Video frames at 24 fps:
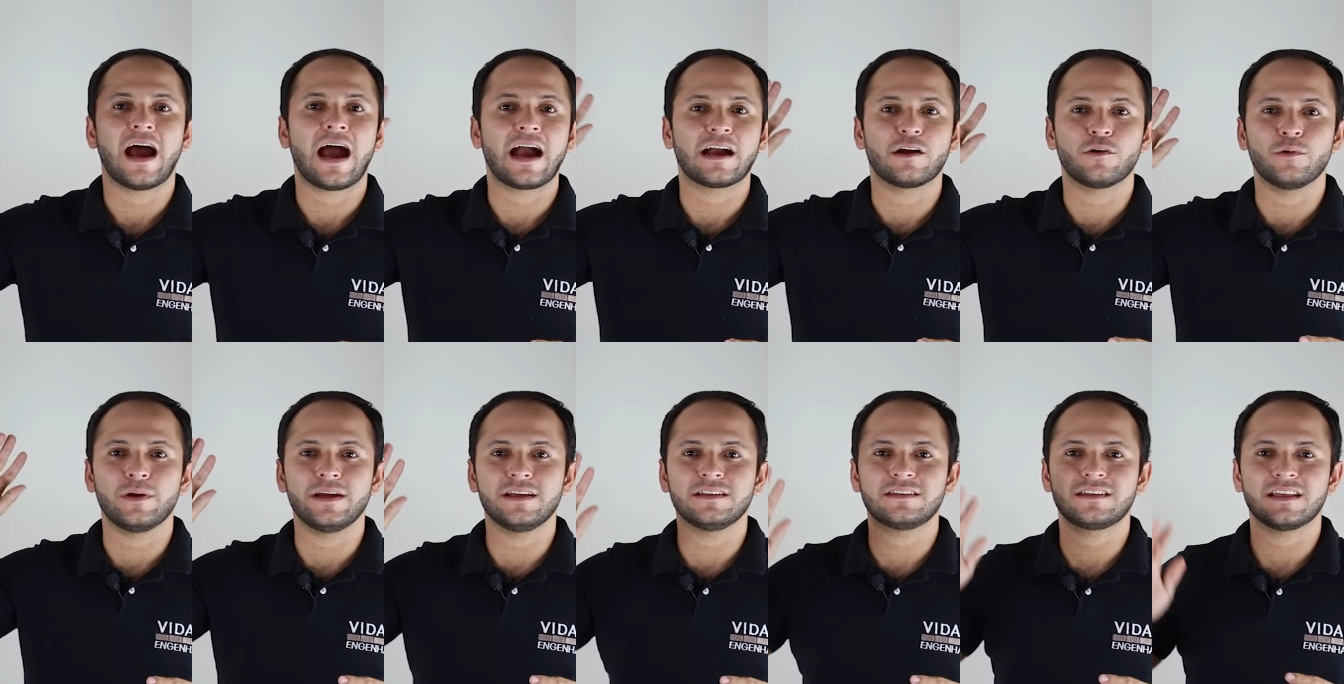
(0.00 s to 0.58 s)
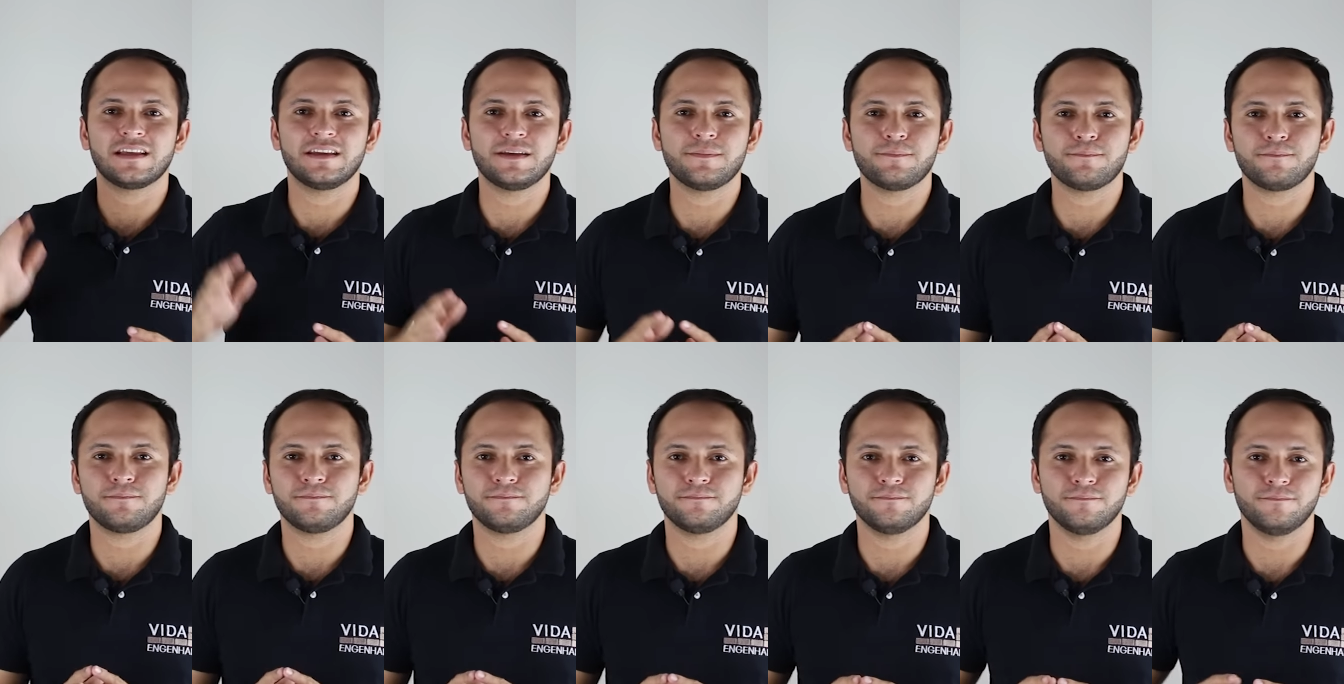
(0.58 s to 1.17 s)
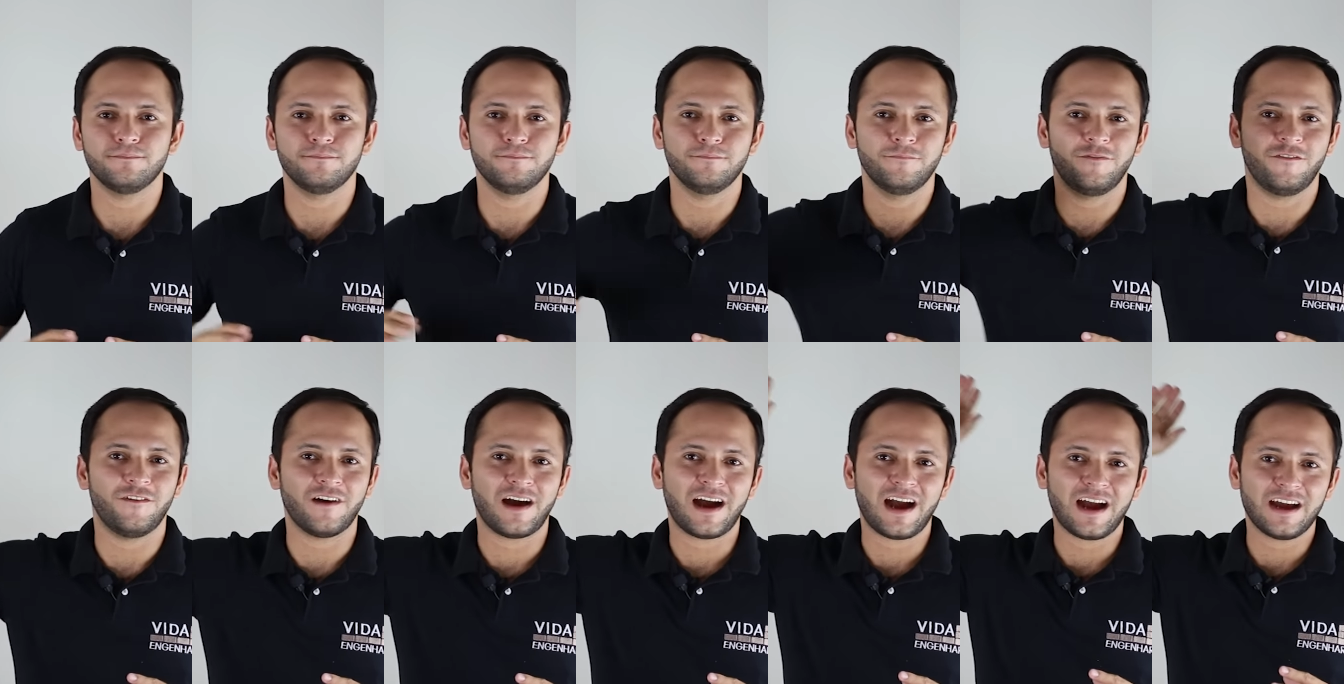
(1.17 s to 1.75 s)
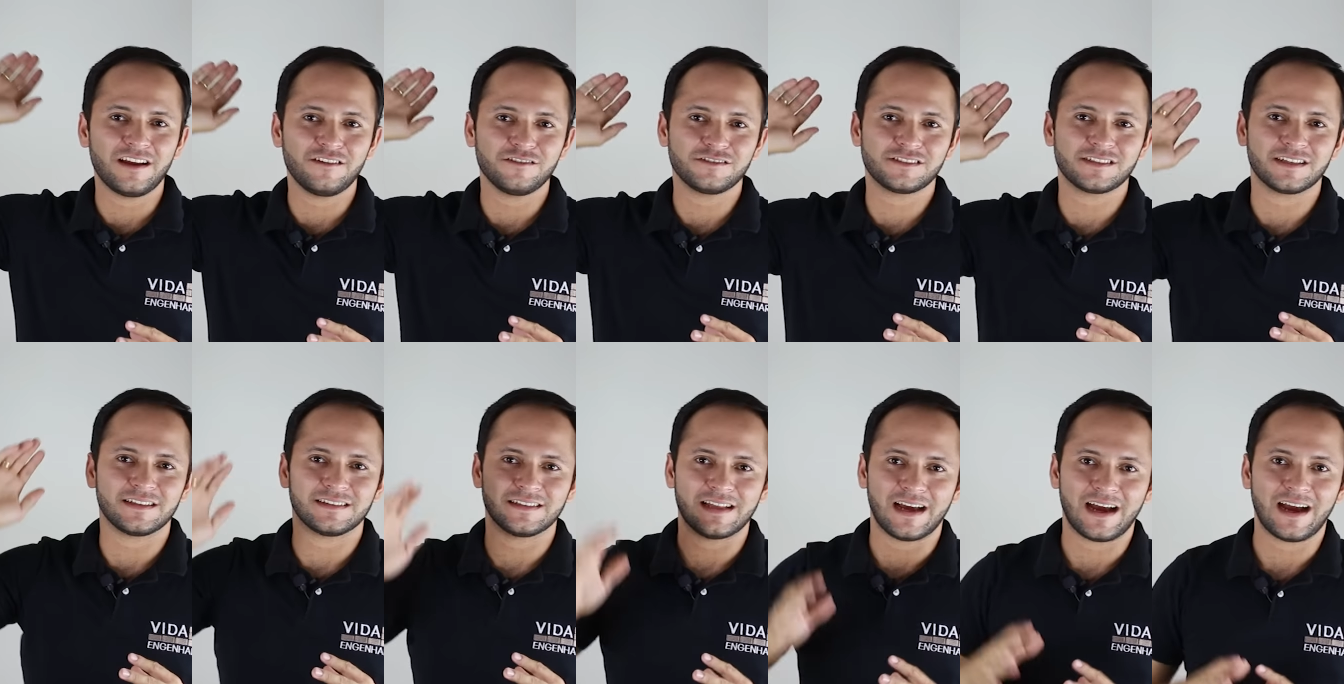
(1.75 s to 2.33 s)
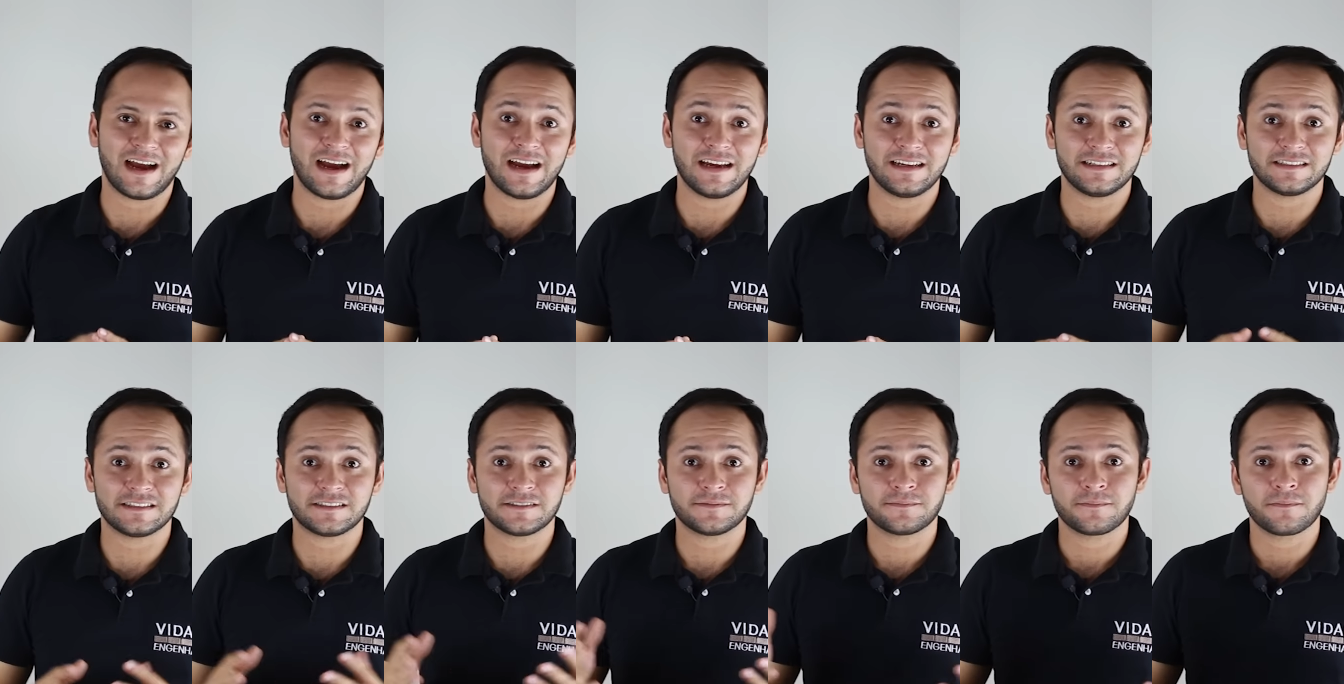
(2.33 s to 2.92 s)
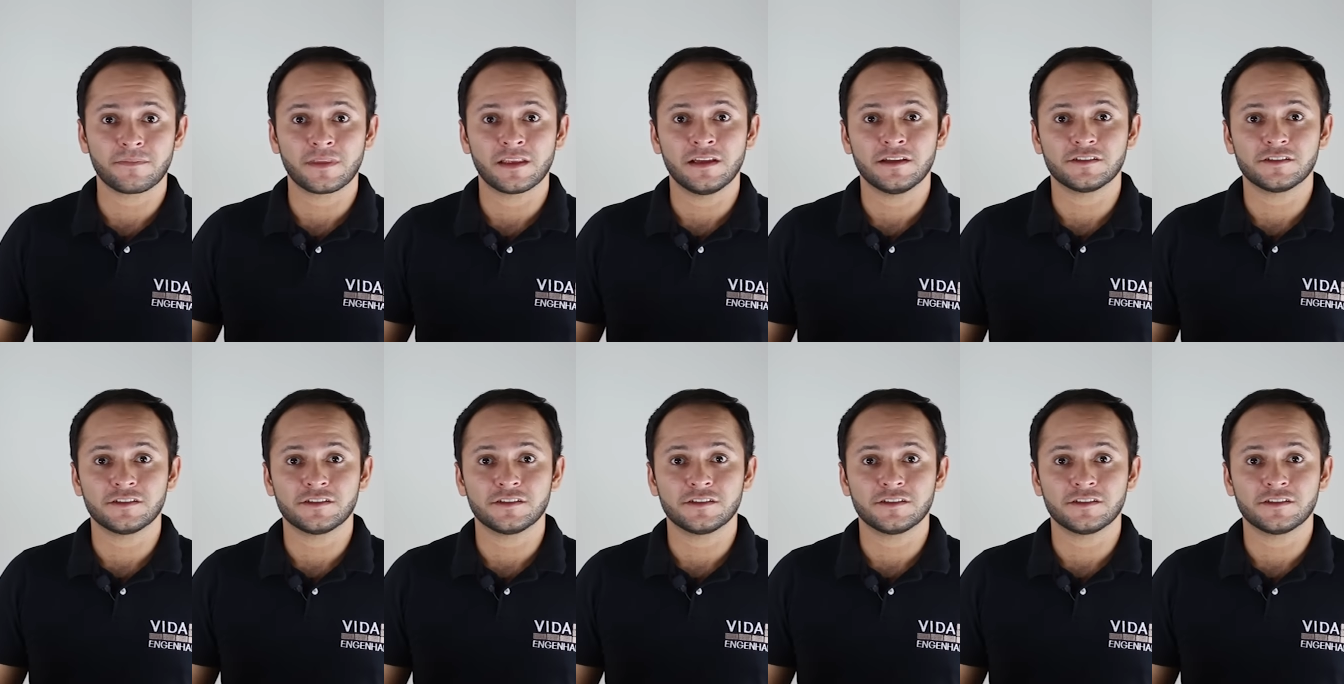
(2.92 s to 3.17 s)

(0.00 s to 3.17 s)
aguenta aí vários andares".